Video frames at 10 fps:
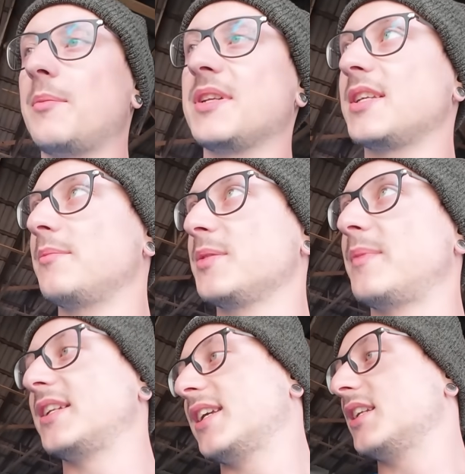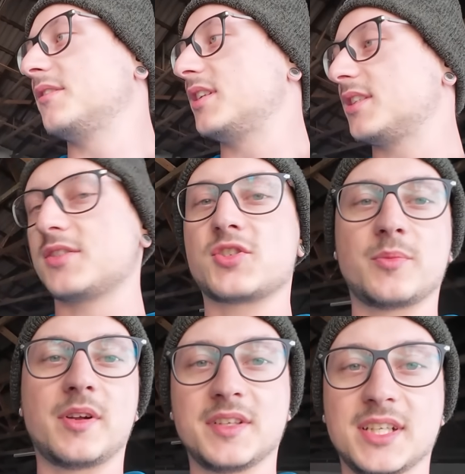aber jetzt habe ich mein Daily wenigstens
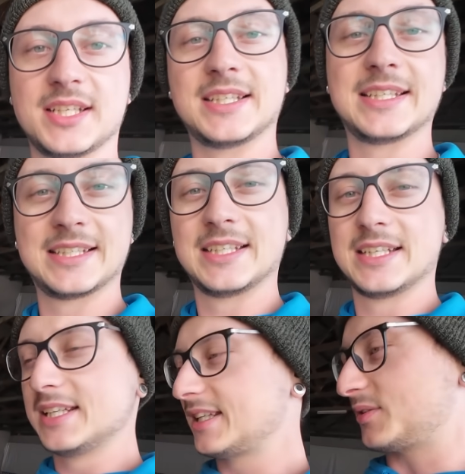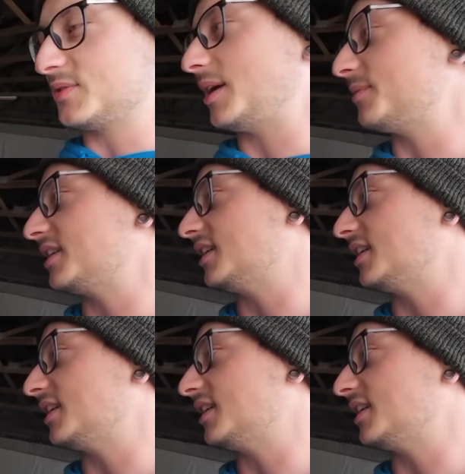schon mal wieder zusammen